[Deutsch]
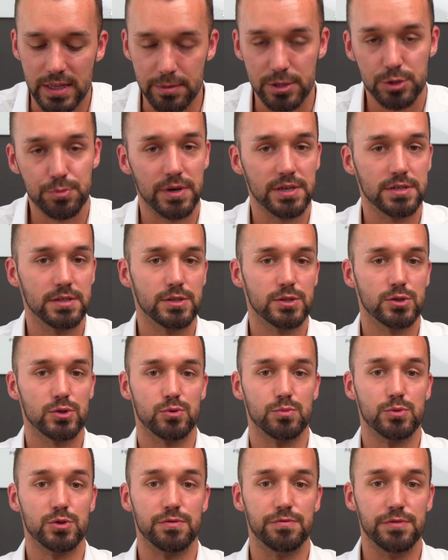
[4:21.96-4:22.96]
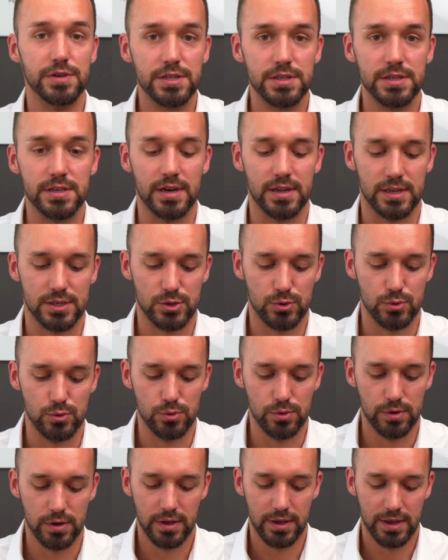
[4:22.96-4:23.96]
Dementsprechend ist es umso wichtiger, dass
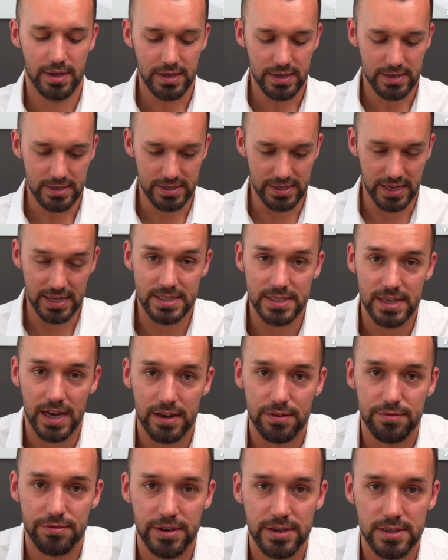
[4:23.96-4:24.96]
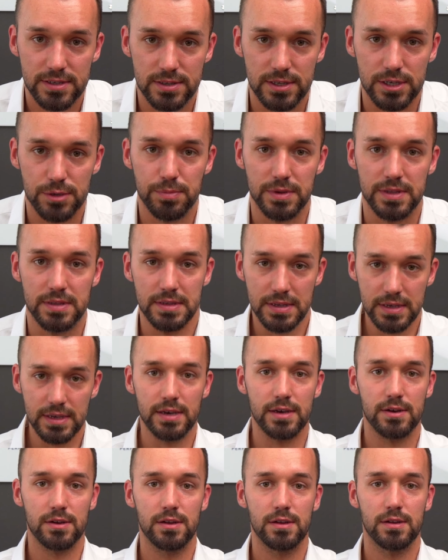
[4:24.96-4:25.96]
du jetzt anfängst, dich mit
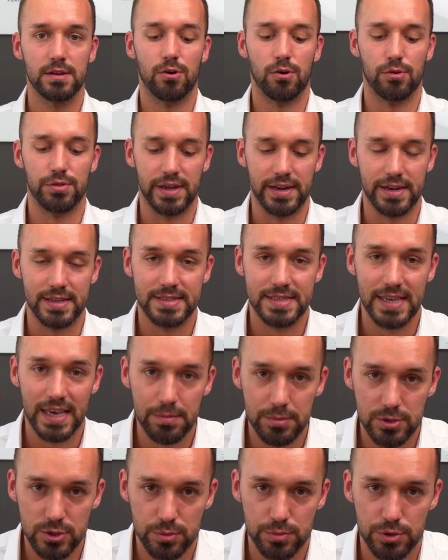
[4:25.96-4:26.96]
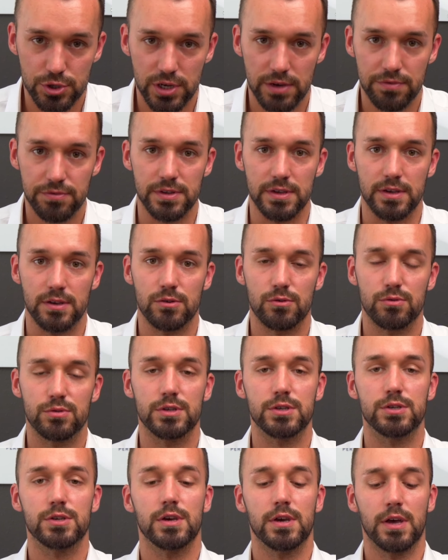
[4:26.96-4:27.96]
dir und deinen Themen zu beschäftigen und
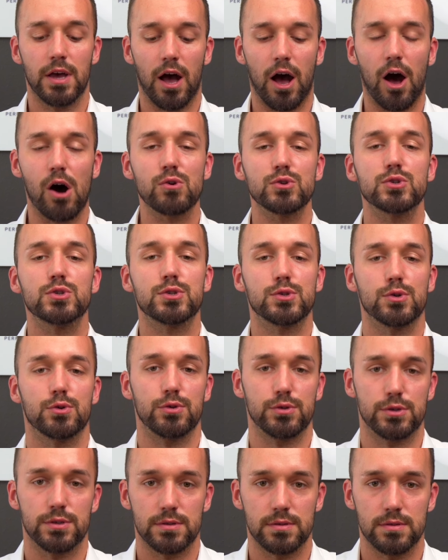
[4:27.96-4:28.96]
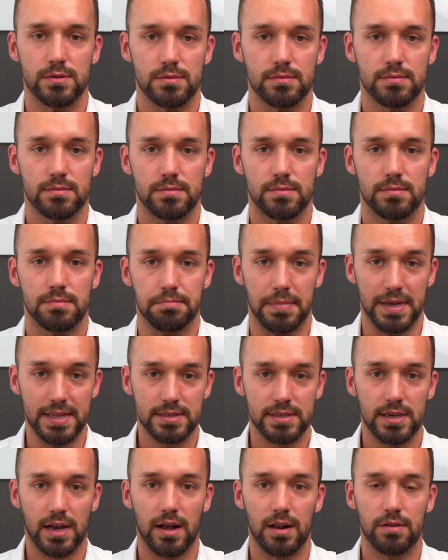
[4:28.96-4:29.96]
dich auszurüsten,
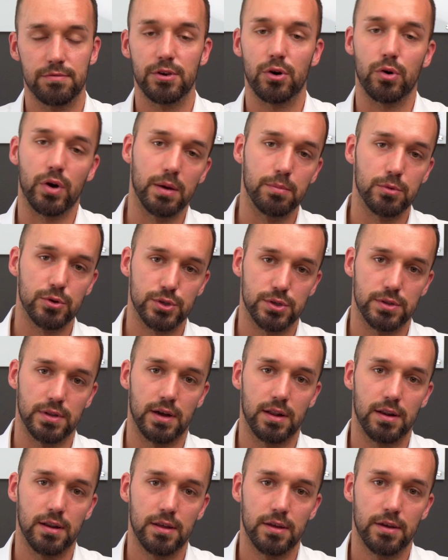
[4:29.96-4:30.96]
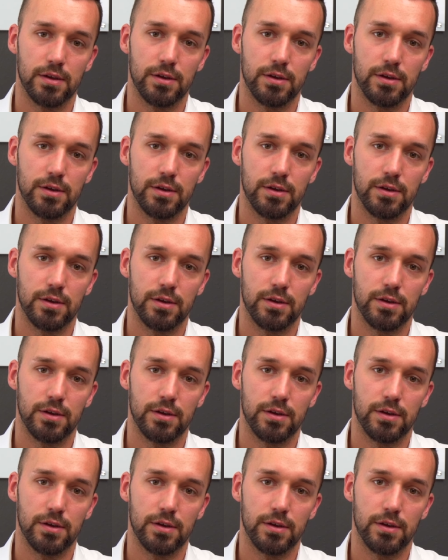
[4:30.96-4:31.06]
mental wie auch emotional,